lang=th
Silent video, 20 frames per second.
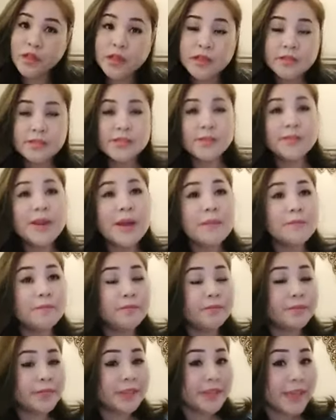สำหรับ
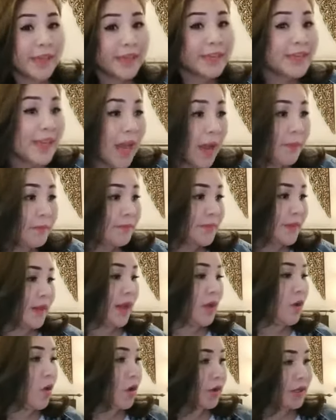เคล็ดลับนะ
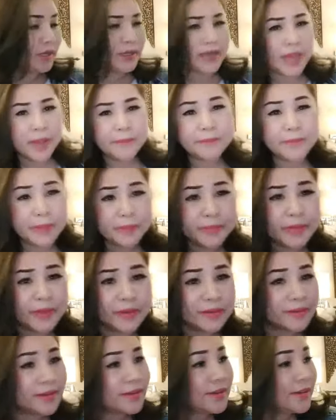คะ ของกินน้ำแป๊บนึ
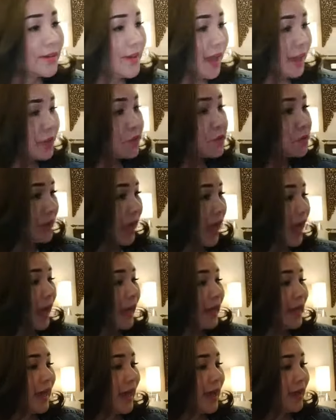งอันสุดท้า
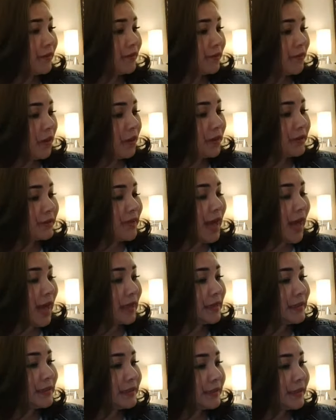ยละก่อนจาก
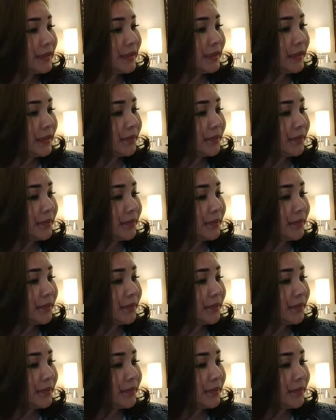คืนนี้